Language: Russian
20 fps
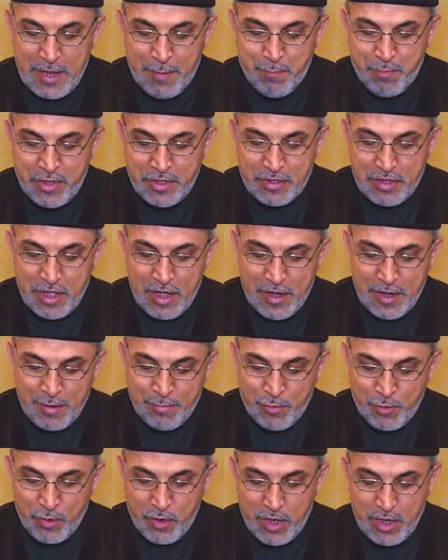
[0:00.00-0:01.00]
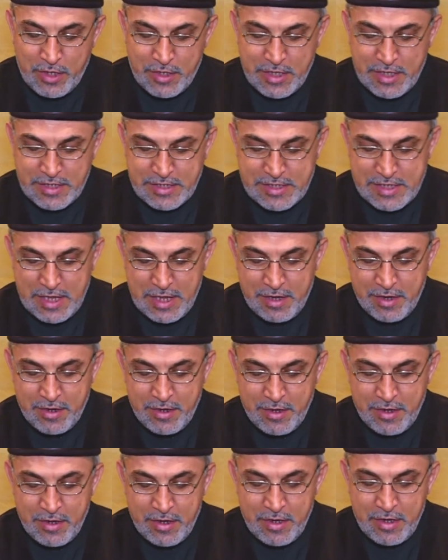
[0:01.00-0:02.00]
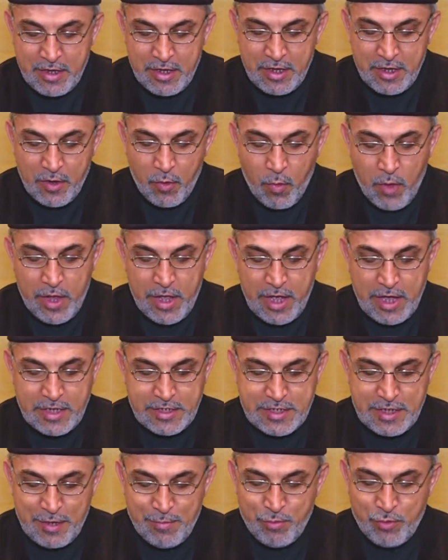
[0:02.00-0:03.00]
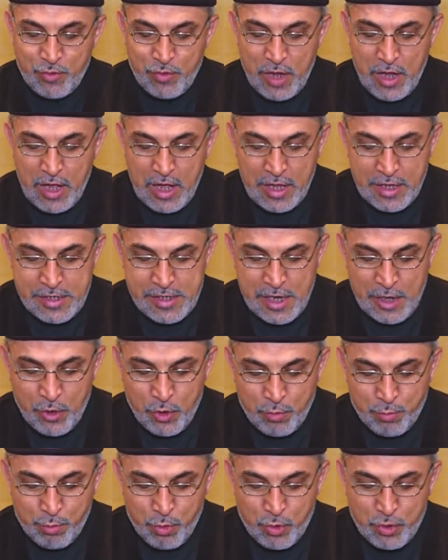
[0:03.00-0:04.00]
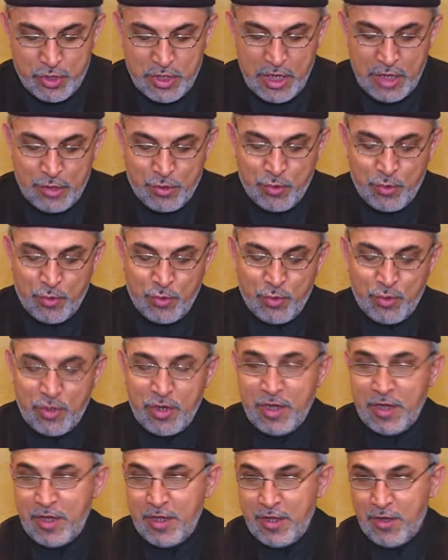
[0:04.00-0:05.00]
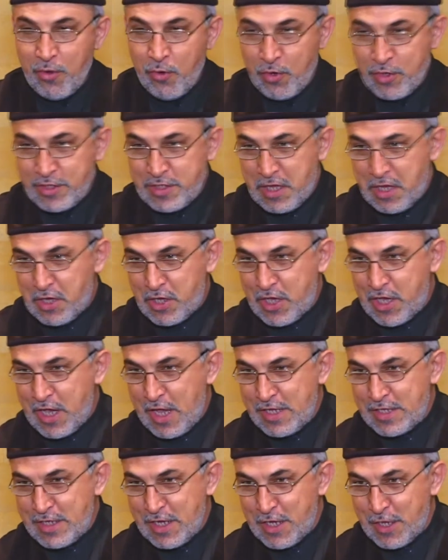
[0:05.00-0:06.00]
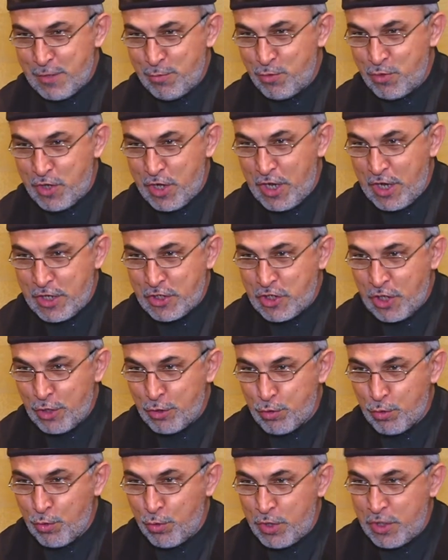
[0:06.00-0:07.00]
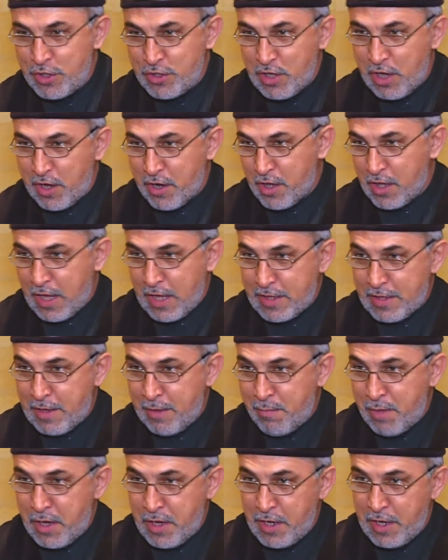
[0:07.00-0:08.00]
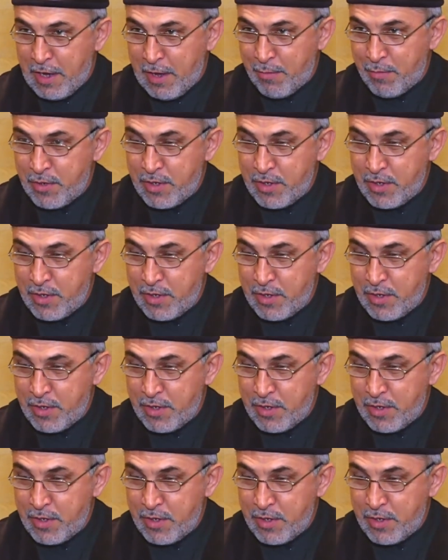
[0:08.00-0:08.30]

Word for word: В ином случае мы будем теми, кто рушит то, что сам же возводит и строит. Дорогие братья, мы являемся мусульманами.